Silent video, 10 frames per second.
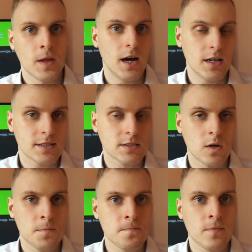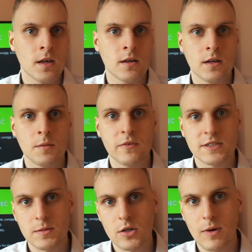ale jest to E,
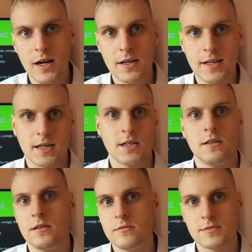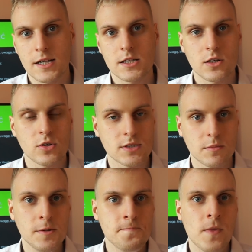powiedzmy normalne, tak, i zależne od
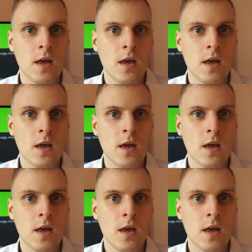osoby.